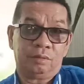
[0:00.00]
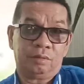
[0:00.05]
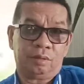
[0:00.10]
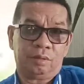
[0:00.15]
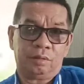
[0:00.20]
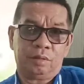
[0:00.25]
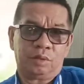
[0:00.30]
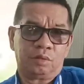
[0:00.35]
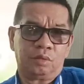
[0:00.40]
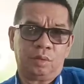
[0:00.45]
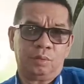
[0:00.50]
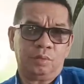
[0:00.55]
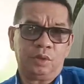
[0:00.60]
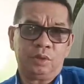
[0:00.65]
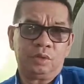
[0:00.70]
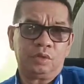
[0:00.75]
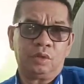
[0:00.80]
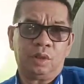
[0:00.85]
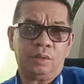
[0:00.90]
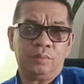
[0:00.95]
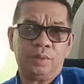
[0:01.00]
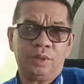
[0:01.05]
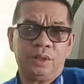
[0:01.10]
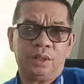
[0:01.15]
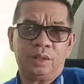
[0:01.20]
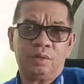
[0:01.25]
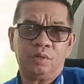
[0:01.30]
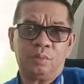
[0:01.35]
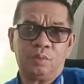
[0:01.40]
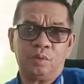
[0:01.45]
dan dia sudah mungkin sudah lebih
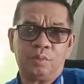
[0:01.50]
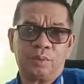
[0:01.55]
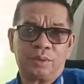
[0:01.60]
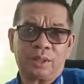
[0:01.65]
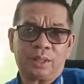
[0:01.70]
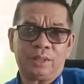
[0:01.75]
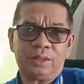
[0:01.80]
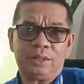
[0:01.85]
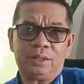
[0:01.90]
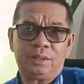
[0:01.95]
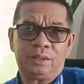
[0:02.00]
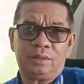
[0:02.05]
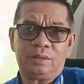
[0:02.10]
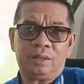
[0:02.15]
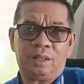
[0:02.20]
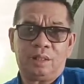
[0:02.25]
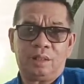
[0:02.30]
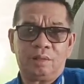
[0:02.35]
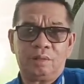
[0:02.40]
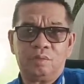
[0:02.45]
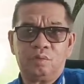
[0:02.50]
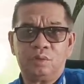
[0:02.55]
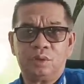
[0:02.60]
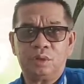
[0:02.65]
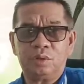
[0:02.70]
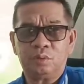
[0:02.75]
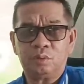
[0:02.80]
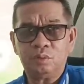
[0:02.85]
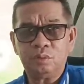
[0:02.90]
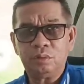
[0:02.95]
dari 20 yang dia
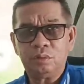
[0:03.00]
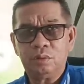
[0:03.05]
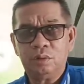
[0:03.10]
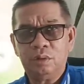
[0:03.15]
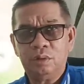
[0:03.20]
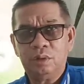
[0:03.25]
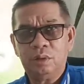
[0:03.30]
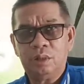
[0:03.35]
ikutin terus